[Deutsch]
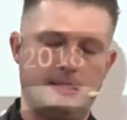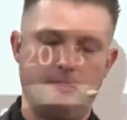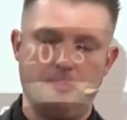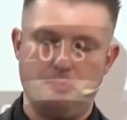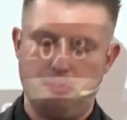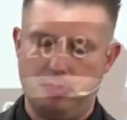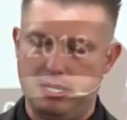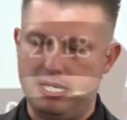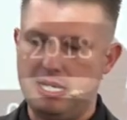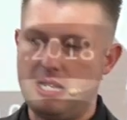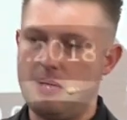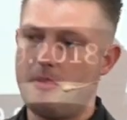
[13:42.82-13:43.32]

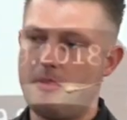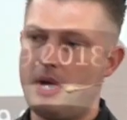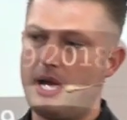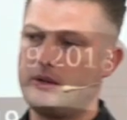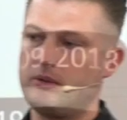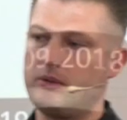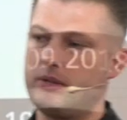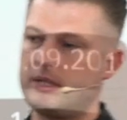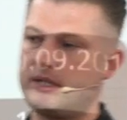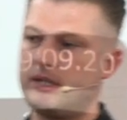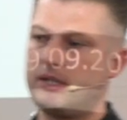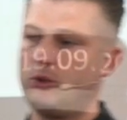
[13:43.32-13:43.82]
bin der
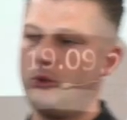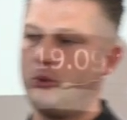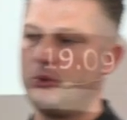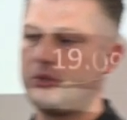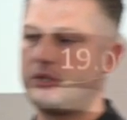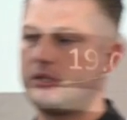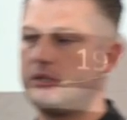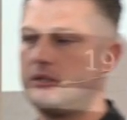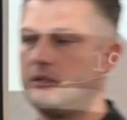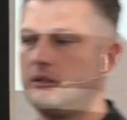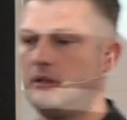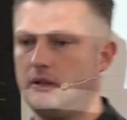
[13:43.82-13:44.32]
Meinung, dass die
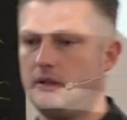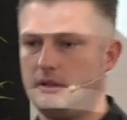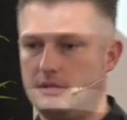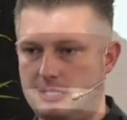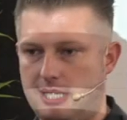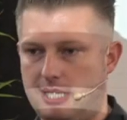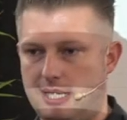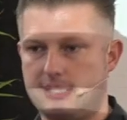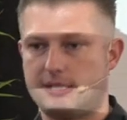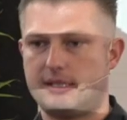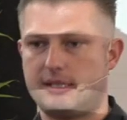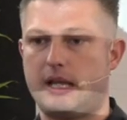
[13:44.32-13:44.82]
großen
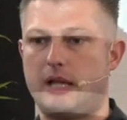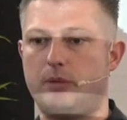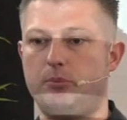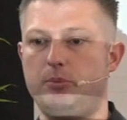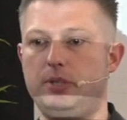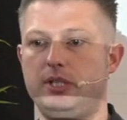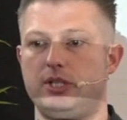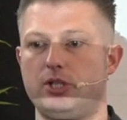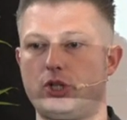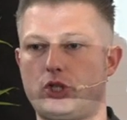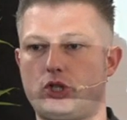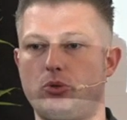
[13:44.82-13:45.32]

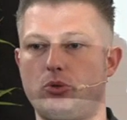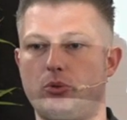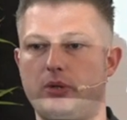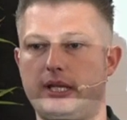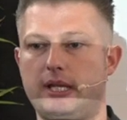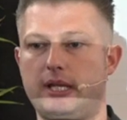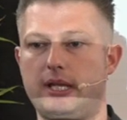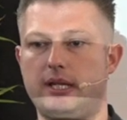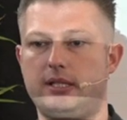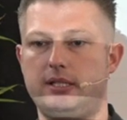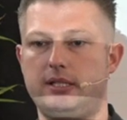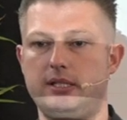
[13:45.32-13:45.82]
Texteanbieter schon
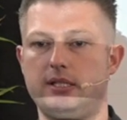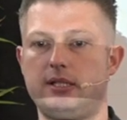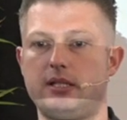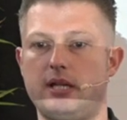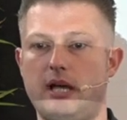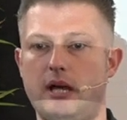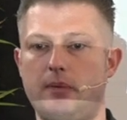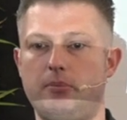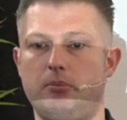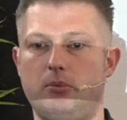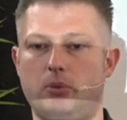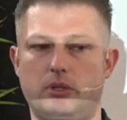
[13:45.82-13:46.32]
reagiert
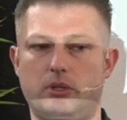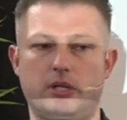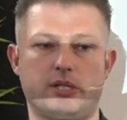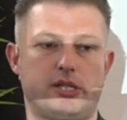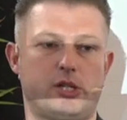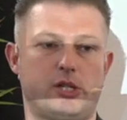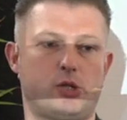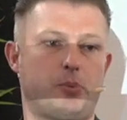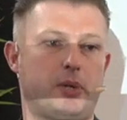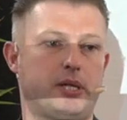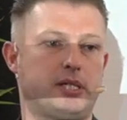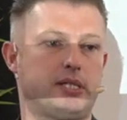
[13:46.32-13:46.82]
haben und das
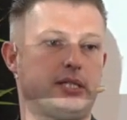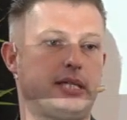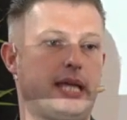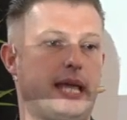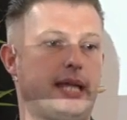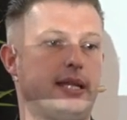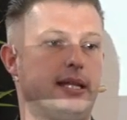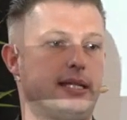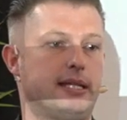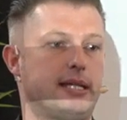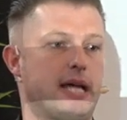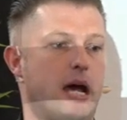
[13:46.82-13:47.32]
entsprechend
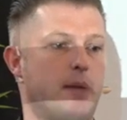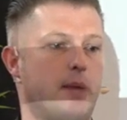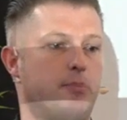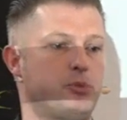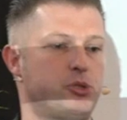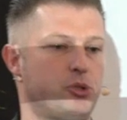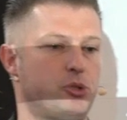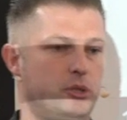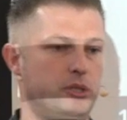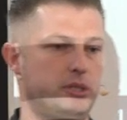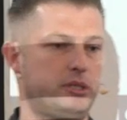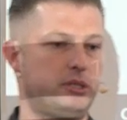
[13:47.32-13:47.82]
geändert haben
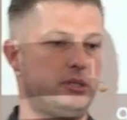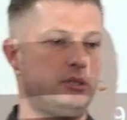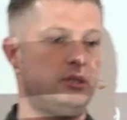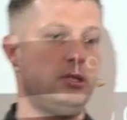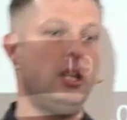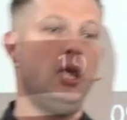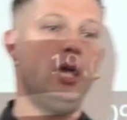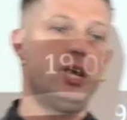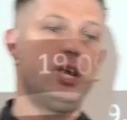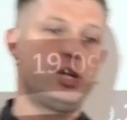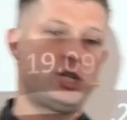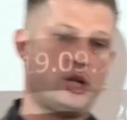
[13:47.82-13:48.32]
sollten.
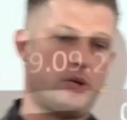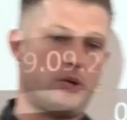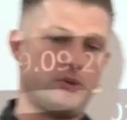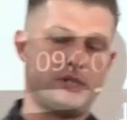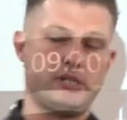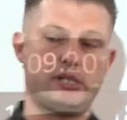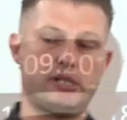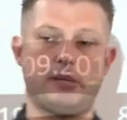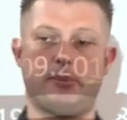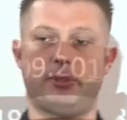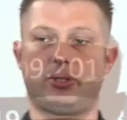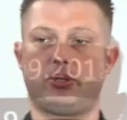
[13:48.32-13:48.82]
Schauen Sie
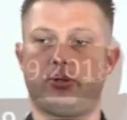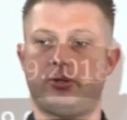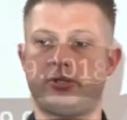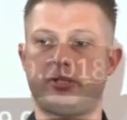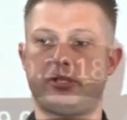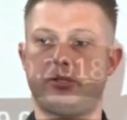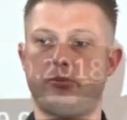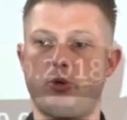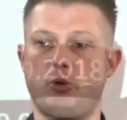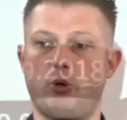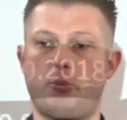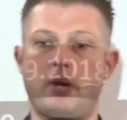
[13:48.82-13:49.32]
sich aber
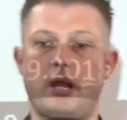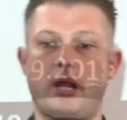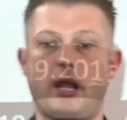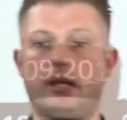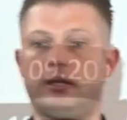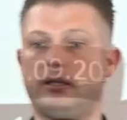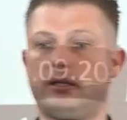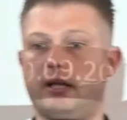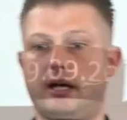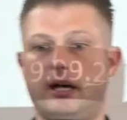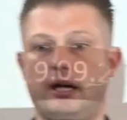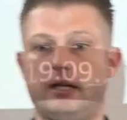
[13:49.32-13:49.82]
trotzdem nochmal
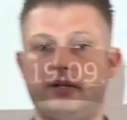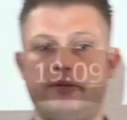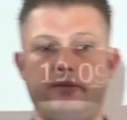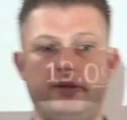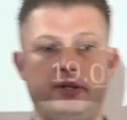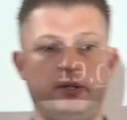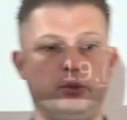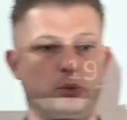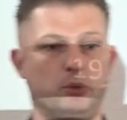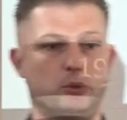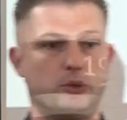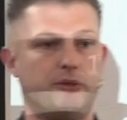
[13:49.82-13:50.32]
an, gerade
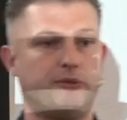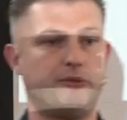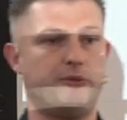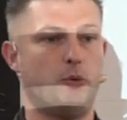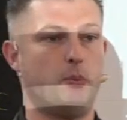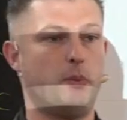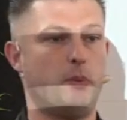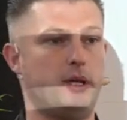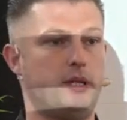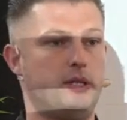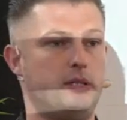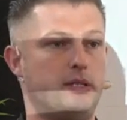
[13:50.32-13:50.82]
wenn irgendwo
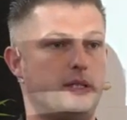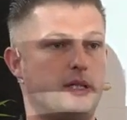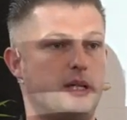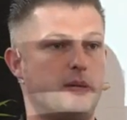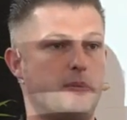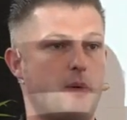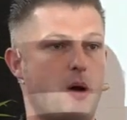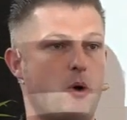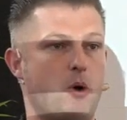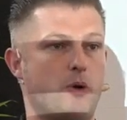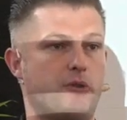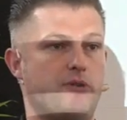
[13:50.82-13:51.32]
bei Ihnen
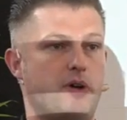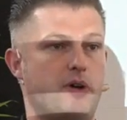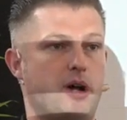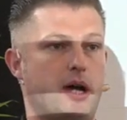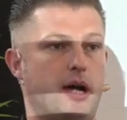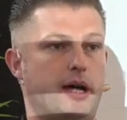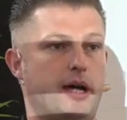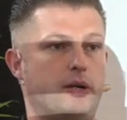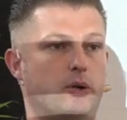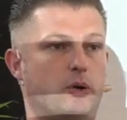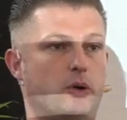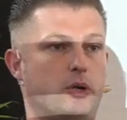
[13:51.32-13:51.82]
Gebrauchtware
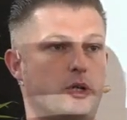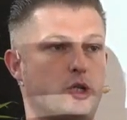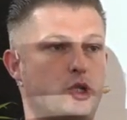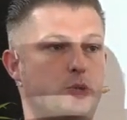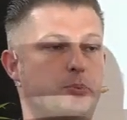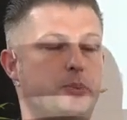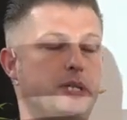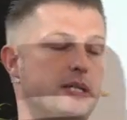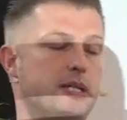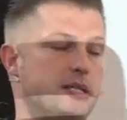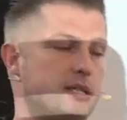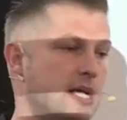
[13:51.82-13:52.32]
eine Rolle
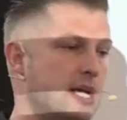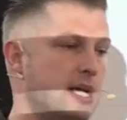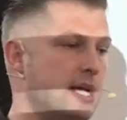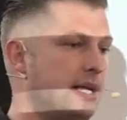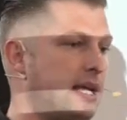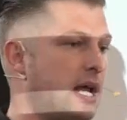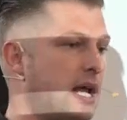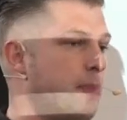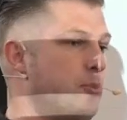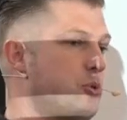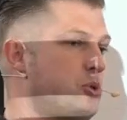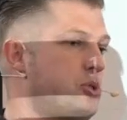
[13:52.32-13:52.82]
spielt.
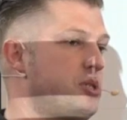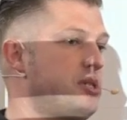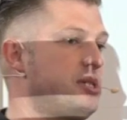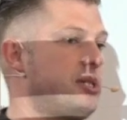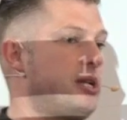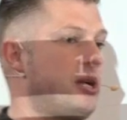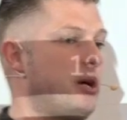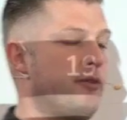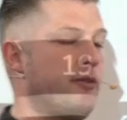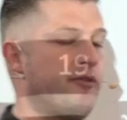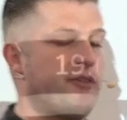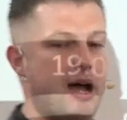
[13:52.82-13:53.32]
Da müssen Sie
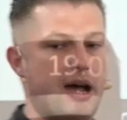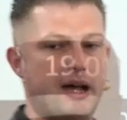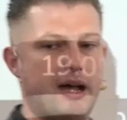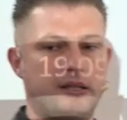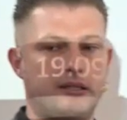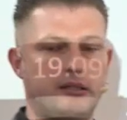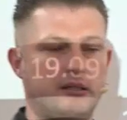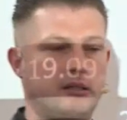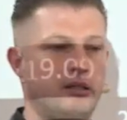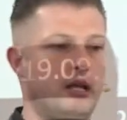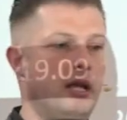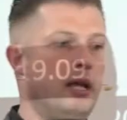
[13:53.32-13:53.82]
darauf
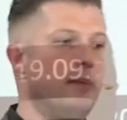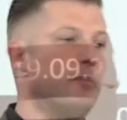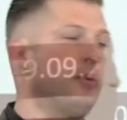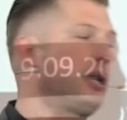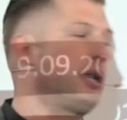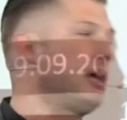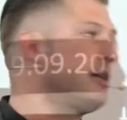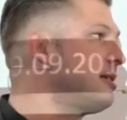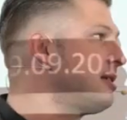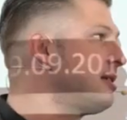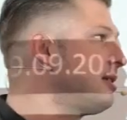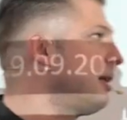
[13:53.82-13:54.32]
achten. Man
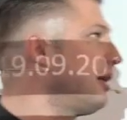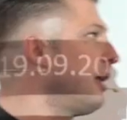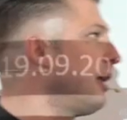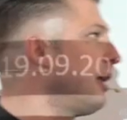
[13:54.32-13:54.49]
kann sich dann